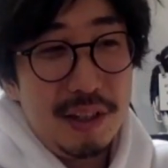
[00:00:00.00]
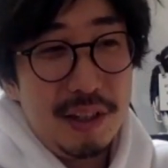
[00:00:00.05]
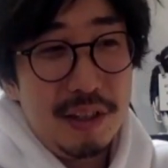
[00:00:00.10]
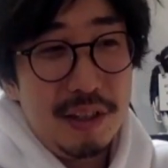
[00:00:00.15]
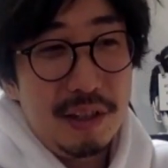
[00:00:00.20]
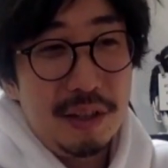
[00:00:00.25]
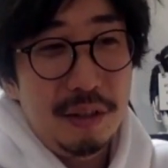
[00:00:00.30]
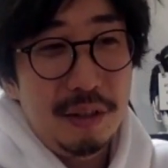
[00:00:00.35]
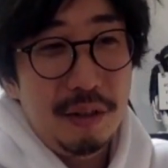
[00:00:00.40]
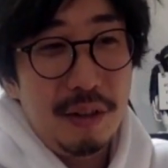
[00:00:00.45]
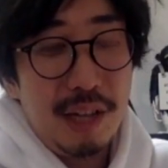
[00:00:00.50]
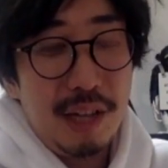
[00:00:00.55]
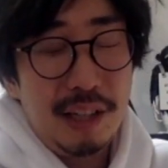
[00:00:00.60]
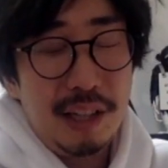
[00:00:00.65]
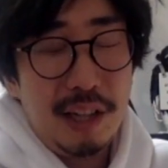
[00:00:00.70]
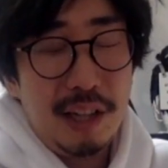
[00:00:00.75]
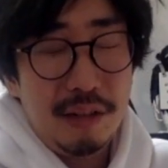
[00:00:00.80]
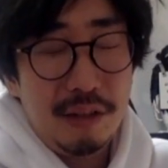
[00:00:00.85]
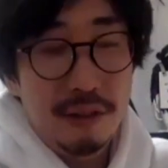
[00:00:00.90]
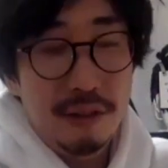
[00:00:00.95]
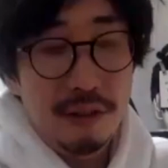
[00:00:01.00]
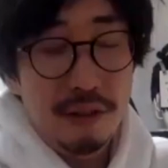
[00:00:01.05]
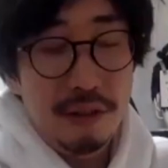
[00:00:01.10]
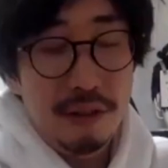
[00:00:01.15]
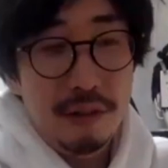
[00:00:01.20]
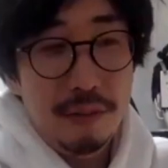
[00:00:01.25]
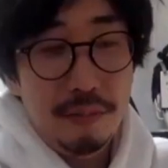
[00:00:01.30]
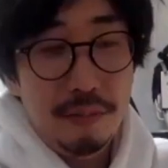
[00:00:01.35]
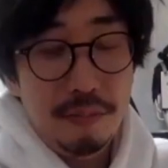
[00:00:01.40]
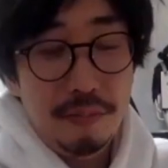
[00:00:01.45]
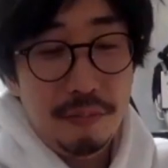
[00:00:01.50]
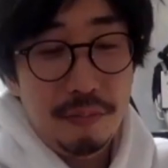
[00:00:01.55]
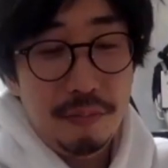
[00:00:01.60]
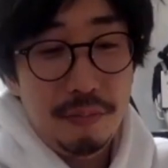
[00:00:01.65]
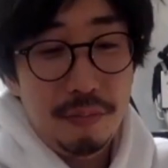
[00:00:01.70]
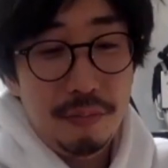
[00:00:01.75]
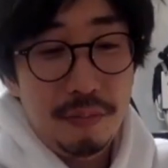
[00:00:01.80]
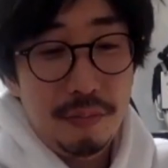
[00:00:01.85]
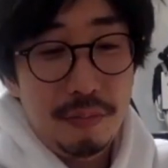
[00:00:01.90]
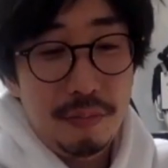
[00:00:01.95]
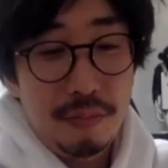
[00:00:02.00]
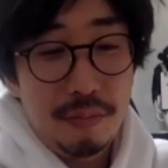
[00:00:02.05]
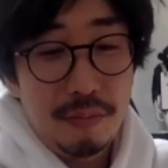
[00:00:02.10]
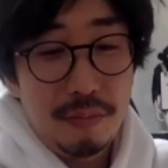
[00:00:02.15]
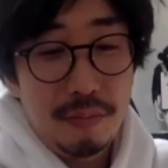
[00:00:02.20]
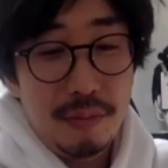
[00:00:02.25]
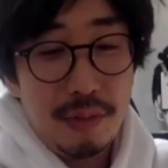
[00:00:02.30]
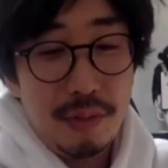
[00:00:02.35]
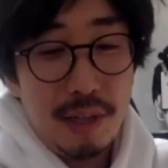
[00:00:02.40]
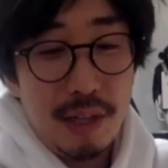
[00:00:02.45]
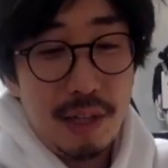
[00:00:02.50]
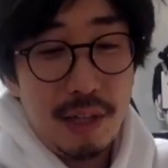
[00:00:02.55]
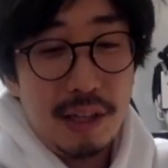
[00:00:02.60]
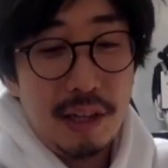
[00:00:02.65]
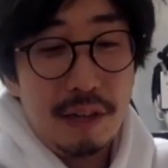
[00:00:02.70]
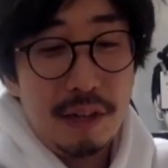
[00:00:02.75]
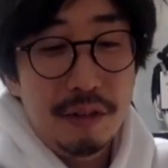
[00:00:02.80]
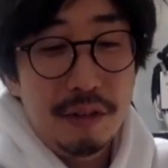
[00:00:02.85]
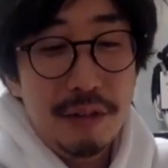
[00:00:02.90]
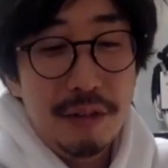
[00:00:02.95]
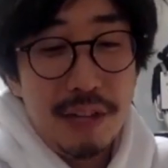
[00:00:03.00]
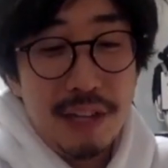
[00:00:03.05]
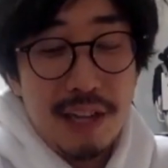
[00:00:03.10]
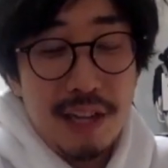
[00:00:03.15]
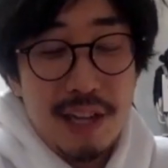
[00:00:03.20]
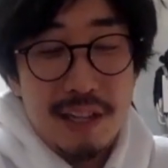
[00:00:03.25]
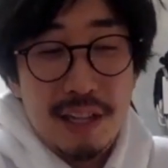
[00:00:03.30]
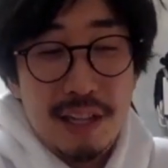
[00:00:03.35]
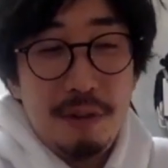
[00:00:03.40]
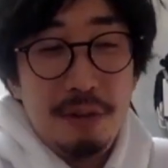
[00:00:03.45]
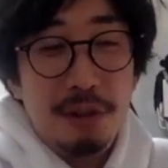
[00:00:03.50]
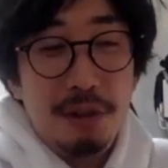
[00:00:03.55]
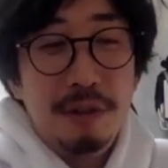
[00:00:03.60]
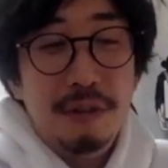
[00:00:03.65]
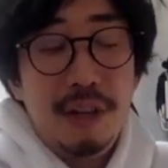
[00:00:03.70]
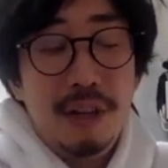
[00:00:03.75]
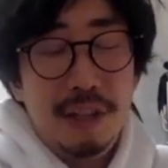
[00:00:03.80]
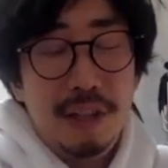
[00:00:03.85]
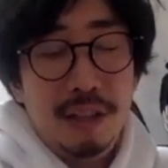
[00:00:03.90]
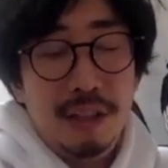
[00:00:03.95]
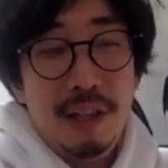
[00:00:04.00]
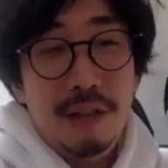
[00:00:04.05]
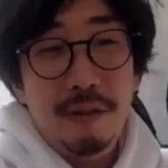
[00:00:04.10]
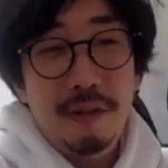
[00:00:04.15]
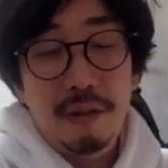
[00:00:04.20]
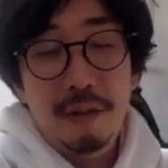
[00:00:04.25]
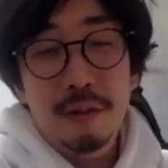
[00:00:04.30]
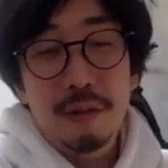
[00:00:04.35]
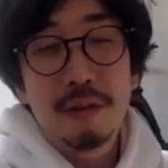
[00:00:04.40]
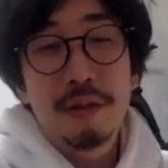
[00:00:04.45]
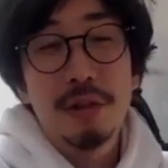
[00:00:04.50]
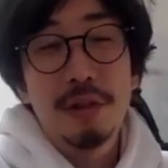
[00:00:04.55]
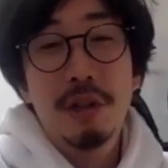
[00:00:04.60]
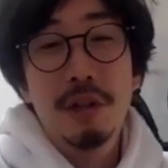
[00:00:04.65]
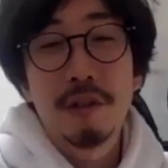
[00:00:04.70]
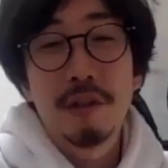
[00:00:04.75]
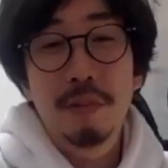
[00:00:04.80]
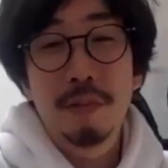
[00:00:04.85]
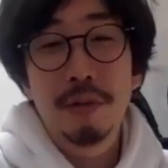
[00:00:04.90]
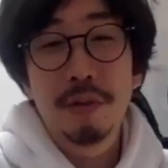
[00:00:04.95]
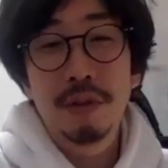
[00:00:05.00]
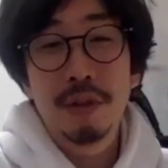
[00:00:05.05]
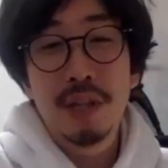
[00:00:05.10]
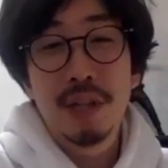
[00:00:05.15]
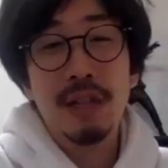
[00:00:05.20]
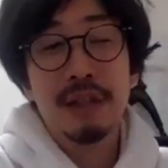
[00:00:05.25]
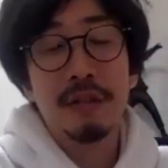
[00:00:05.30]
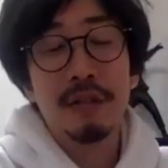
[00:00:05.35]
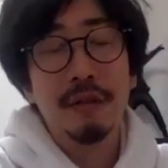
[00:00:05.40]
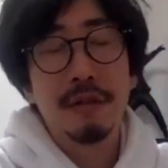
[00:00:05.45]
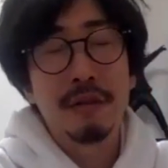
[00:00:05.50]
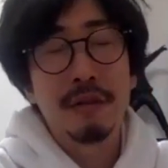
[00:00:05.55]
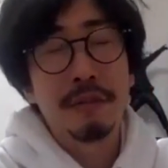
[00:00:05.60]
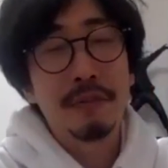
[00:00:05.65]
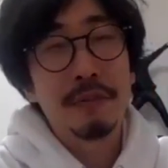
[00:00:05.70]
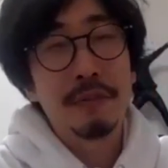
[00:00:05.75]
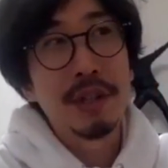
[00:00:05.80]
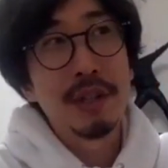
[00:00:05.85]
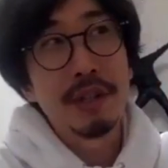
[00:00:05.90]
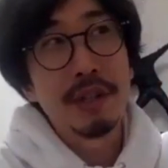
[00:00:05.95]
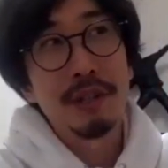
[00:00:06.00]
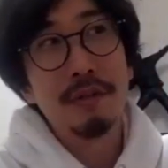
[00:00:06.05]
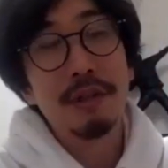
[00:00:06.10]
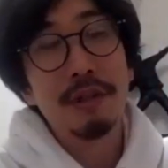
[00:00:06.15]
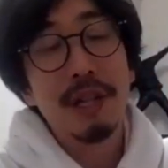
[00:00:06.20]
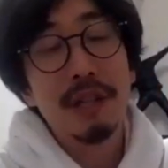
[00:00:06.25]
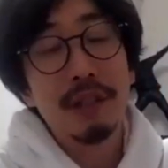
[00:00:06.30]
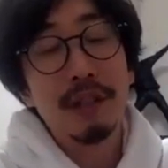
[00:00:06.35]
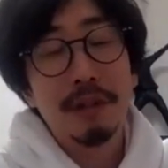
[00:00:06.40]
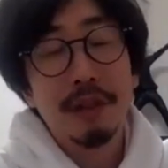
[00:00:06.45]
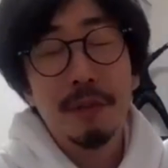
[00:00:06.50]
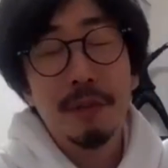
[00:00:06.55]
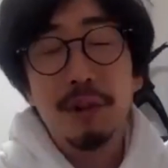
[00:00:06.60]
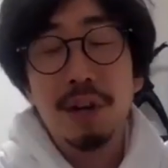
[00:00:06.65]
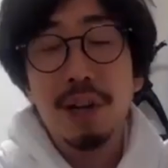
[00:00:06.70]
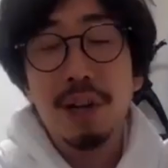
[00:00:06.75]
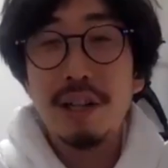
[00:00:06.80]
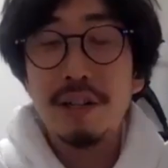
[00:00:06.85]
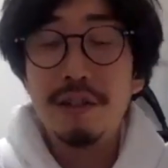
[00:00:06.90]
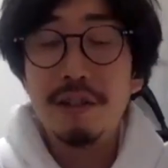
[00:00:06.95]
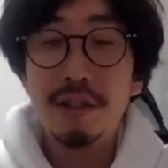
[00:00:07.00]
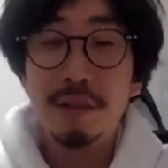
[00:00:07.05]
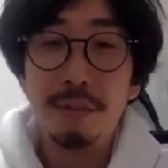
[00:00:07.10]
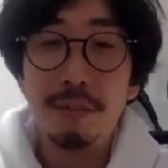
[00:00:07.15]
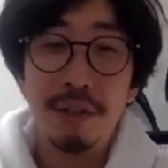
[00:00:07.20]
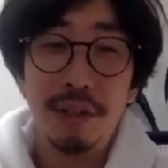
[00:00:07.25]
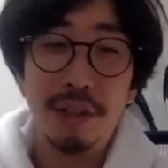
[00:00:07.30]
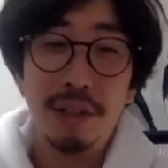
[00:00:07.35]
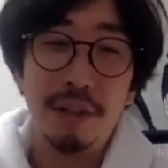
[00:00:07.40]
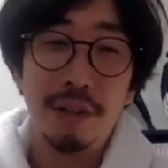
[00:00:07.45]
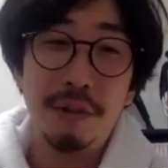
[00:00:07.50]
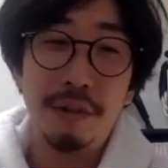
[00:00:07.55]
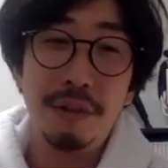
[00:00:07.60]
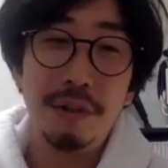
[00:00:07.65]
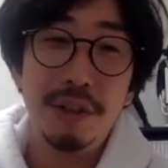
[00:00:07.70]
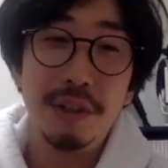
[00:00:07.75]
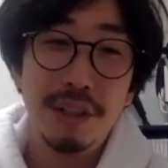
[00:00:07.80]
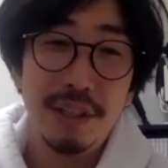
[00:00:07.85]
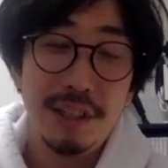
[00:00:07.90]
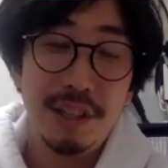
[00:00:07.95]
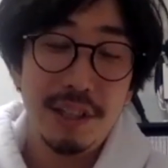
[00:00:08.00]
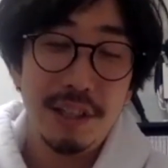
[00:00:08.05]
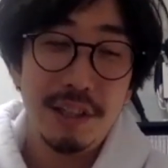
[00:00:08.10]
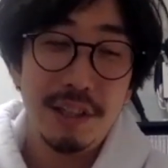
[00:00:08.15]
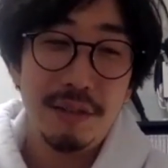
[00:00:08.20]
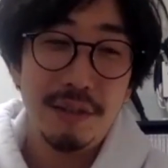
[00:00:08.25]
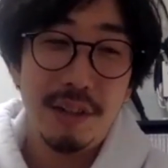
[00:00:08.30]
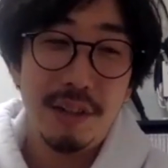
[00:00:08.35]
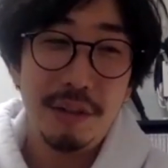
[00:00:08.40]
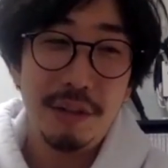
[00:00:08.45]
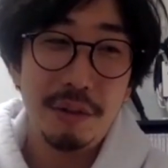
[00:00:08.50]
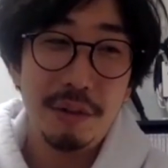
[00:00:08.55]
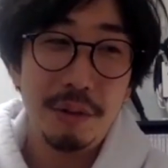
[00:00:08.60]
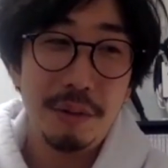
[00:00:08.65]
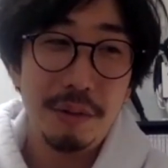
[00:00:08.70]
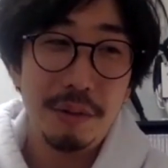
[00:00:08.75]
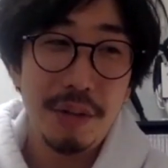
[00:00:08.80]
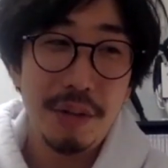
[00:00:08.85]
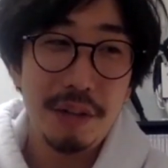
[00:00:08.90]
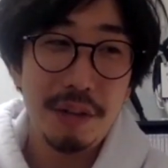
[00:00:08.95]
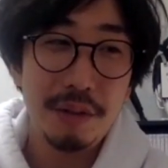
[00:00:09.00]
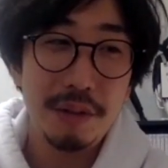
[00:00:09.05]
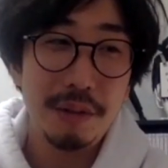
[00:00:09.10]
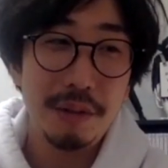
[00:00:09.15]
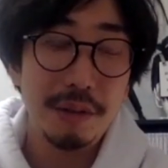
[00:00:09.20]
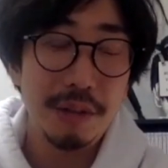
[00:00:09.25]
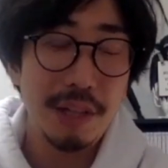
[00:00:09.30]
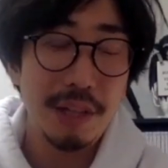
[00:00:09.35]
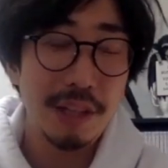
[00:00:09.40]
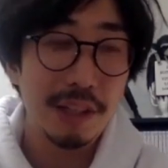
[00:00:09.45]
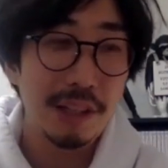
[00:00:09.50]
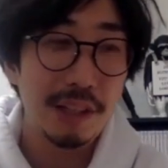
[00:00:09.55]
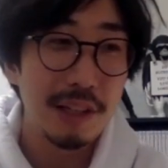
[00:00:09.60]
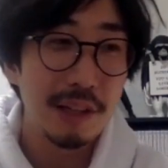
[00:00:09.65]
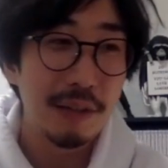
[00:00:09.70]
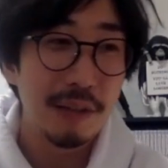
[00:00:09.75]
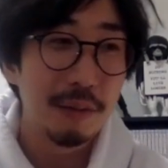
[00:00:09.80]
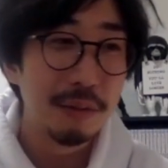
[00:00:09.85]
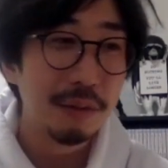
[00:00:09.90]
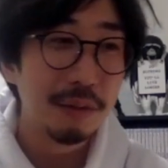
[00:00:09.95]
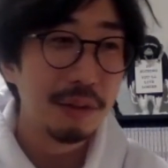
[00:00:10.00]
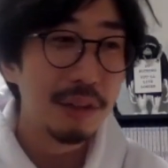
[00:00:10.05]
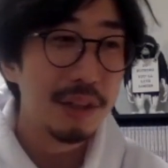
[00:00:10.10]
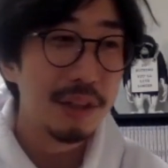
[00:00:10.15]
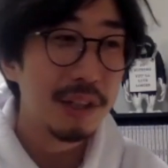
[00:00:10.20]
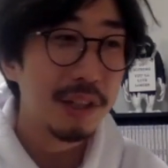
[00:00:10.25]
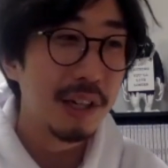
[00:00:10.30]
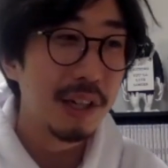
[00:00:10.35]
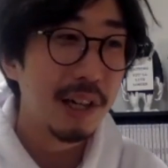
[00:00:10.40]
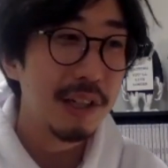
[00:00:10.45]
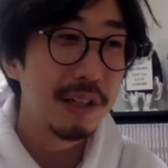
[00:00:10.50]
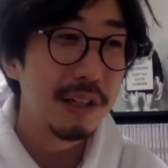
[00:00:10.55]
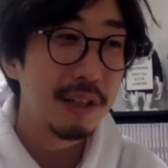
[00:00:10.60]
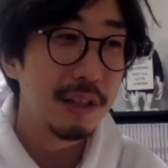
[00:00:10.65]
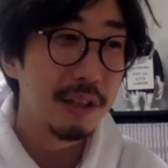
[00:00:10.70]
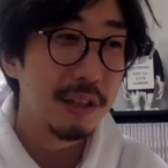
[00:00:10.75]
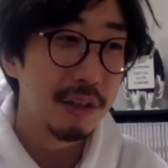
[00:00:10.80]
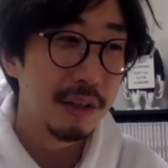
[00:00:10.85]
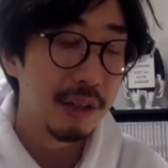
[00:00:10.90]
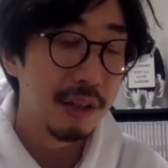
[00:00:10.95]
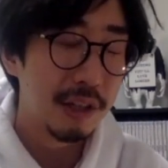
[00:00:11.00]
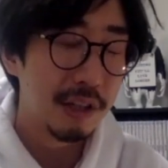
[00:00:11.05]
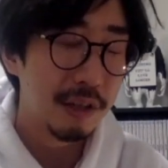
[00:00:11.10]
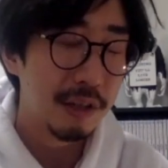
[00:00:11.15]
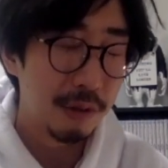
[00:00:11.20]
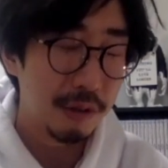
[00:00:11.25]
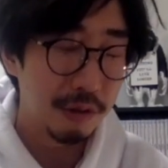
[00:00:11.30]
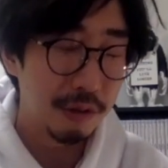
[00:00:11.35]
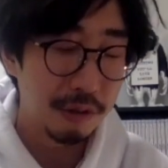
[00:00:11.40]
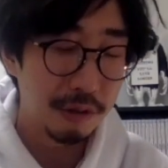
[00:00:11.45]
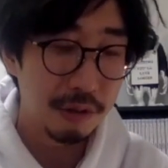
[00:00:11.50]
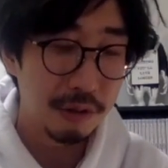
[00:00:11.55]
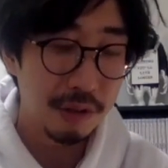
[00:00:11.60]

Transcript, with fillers: その働く、働く上で大事なこととかって結構共通してると思うんで、その相談乗ってもらいやすいと思うんだけど、割と表現の相談って本当に近い立場の人し